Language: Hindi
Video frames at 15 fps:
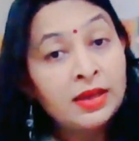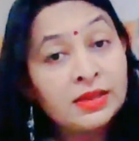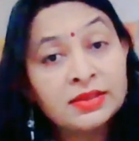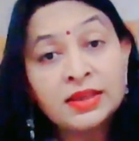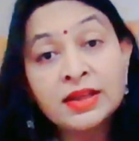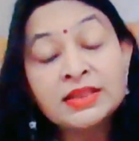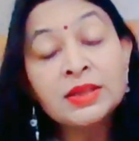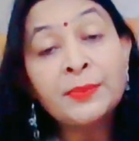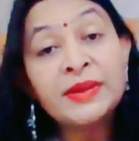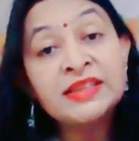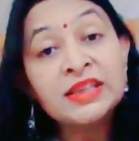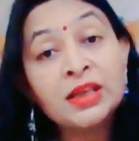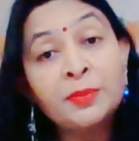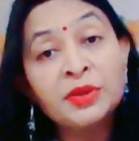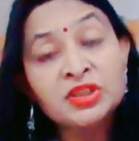इस तरह से
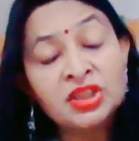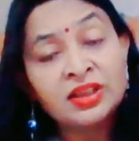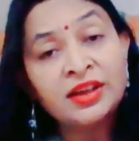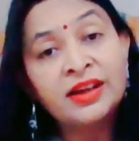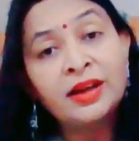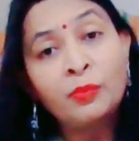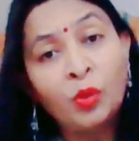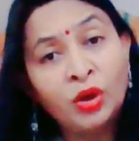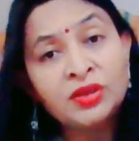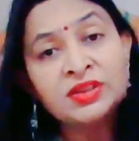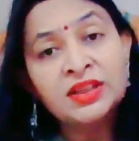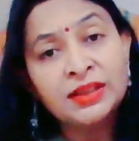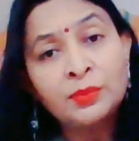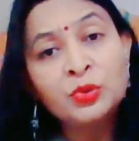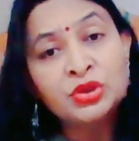पैसे की बचत करना बहुत
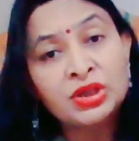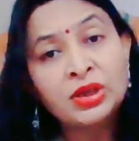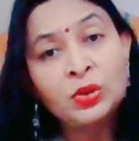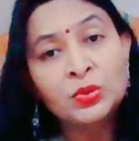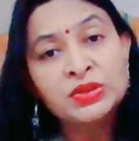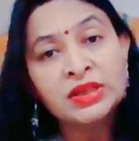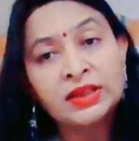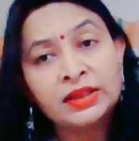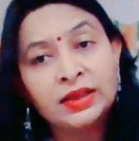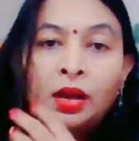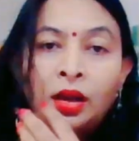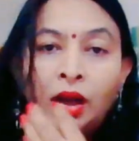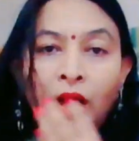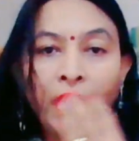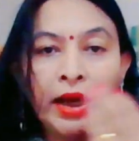ज्यादा मुश्किल हो जाता
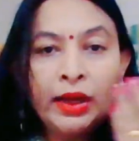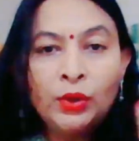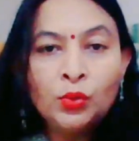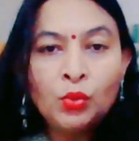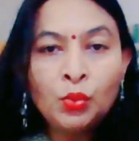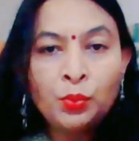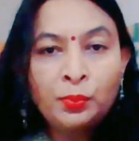है आलू